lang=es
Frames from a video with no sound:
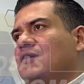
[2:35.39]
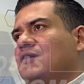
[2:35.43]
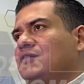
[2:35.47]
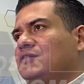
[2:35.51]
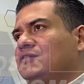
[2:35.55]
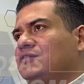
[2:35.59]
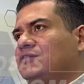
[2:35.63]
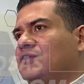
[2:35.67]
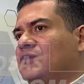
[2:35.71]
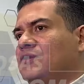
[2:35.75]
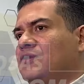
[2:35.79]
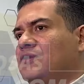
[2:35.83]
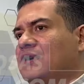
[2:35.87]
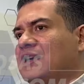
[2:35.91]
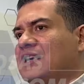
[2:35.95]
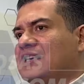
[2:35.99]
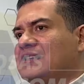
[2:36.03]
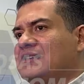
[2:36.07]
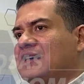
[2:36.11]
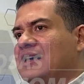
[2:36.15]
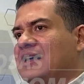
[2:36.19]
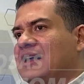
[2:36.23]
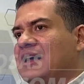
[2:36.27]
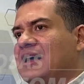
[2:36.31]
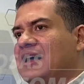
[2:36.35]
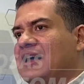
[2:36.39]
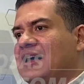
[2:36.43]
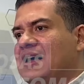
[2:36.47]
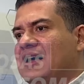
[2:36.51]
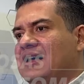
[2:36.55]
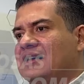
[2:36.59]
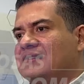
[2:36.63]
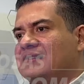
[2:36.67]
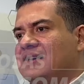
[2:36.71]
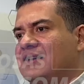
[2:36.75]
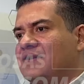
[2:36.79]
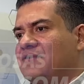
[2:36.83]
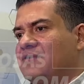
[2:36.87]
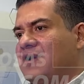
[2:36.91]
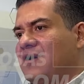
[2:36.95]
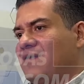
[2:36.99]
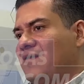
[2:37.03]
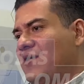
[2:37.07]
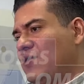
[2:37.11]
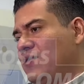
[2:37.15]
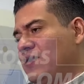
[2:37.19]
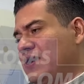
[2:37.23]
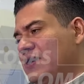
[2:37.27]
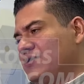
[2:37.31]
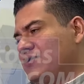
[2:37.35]
Yo no quisiera hacer una
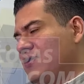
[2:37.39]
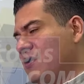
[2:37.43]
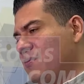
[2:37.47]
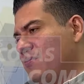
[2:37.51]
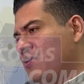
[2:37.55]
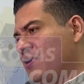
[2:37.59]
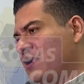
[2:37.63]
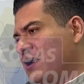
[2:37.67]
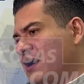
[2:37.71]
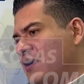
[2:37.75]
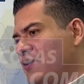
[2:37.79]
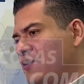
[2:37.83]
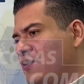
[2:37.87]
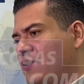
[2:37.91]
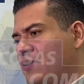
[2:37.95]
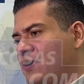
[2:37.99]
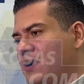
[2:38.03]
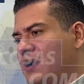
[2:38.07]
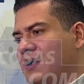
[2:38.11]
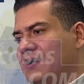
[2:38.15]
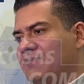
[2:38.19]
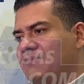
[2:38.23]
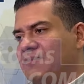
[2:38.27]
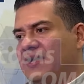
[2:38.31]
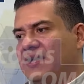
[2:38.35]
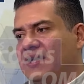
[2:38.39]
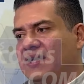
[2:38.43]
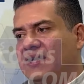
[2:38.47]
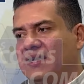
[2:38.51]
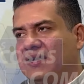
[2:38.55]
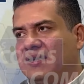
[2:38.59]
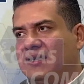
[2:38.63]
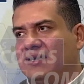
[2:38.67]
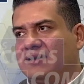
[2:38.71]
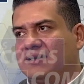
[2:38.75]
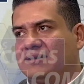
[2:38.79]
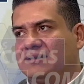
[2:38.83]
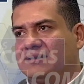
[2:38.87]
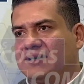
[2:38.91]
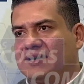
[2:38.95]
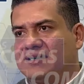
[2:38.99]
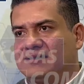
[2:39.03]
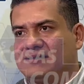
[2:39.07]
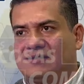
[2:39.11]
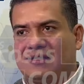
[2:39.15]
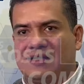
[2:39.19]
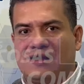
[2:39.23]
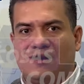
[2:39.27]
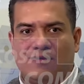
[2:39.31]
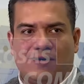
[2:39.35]
valoración porque no es mi
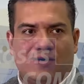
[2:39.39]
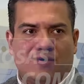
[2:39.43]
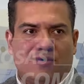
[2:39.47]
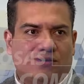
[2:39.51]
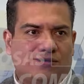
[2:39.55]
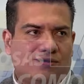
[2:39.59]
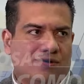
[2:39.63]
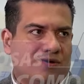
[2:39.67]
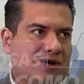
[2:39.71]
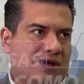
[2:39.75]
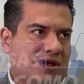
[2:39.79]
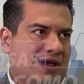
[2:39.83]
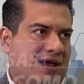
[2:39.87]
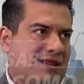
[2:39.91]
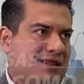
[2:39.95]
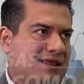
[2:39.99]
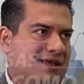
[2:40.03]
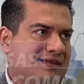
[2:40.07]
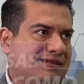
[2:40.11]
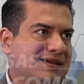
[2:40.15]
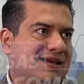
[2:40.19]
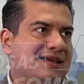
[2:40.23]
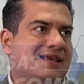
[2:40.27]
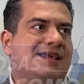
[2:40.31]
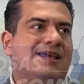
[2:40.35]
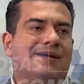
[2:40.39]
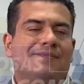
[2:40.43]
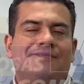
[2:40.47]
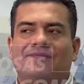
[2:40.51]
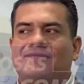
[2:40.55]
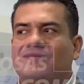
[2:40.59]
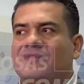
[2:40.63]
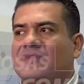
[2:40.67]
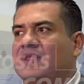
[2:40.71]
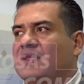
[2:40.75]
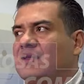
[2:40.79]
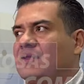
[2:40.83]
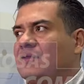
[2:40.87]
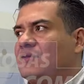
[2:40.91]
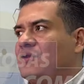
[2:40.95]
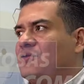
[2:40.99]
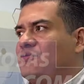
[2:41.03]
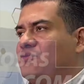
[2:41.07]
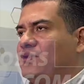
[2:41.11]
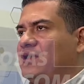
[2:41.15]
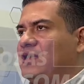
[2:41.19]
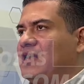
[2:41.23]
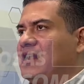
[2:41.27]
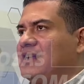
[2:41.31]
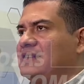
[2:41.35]
estilo y no soy quien decide no
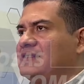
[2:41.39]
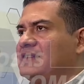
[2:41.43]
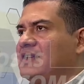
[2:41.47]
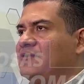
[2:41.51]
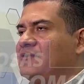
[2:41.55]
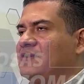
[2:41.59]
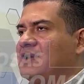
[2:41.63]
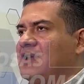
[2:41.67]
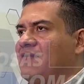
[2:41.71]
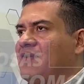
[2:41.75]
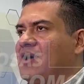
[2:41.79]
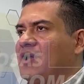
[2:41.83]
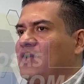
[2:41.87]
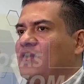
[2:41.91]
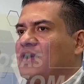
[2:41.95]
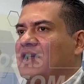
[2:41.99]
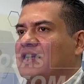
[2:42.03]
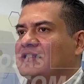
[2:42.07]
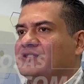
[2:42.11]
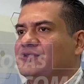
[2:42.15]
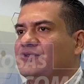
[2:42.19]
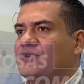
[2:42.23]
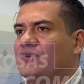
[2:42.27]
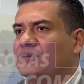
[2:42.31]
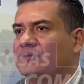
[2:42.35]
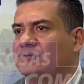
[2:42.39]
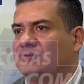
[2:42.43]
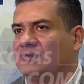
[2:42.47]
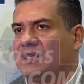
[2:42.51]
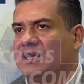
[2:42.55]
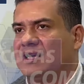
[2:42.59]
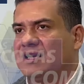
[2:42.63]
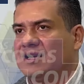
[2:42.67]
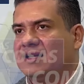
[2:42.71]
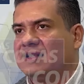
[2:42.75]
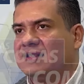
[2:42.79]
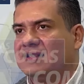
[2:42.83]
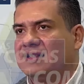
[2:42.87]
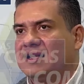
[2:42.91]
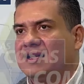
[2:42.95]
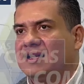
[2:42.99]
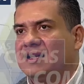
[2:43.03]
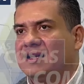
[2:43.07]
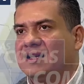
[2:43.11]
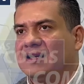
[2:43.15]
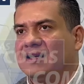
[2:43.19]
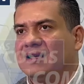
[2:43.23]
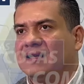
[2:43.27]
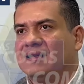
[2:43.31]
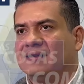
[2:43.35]
pudiera hacer una valoración de,
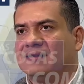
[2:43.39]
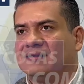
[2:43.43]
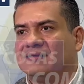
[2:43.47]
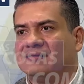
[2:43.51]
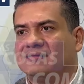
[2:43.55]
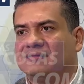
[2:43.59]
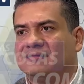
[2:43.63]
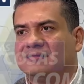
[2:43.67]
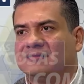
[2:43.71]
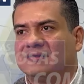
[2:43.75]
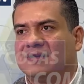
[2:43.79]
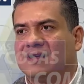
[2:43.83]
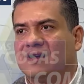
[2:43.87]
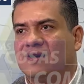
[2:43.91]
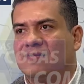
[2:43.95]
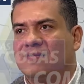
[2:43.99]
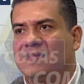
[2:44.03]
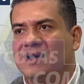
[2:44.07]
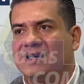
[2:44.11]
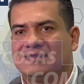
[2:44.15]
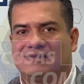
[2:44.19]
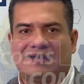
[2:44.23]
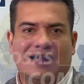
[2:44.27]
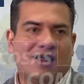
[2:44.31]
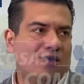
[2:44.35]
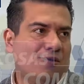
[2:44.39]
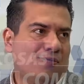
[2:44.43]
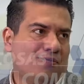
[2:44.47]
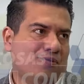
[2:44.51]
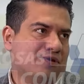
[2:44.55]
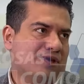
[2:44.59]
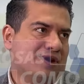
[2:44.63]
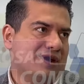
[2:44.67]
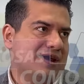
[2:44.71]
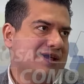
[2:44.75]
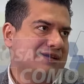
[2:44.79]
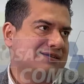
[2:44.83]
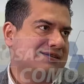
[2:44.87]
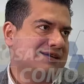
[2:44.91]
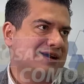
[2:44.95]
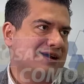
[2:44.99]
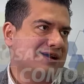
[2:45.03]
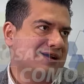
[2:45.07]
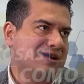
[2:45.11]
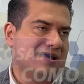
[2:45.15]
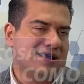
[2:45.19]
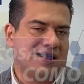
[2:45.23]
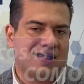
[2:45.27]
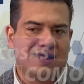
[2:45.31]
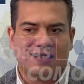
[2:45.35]
los magistrados, podría
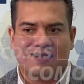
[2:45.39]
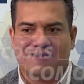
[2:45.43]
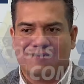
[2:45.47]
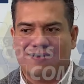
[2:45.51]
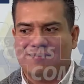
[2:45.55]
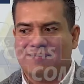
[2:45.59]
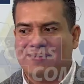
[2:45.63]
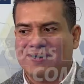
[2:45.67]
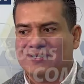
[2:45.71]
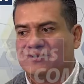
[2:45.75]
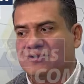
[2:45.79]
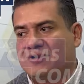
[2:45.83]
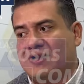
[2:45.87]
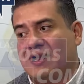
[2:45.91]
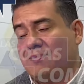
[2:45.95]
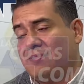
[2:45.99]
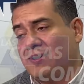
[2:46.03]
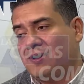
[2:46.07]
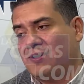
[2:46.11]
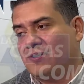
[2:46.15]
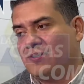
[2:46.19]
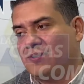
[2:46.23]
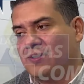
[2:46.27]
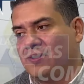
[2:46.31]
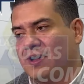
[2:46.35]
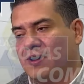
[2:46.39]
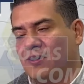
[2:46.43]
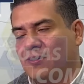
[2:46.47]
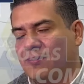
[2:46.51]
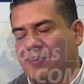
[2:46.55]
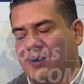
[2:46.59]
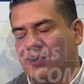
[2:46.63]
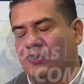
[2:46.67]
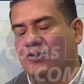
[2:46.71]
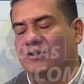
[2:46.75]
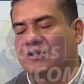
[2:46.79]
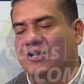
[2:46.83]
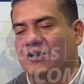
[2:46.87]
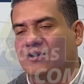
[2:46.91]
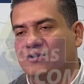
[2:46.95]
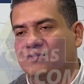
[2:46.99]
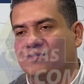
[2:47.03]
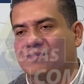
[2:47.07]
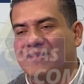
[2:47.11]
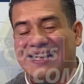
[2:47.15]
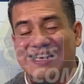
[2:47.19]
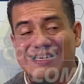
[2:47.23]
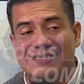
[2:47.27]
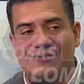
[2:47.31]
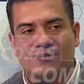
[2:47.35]
hacerla a nivel personal, pero de los, perdón, de los
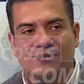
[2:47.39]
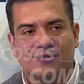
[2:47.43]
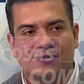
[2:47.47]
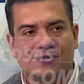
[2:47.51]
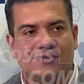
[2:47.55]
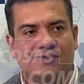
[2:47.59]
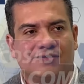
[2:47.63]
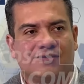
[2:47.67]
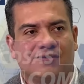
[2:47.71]
ministros.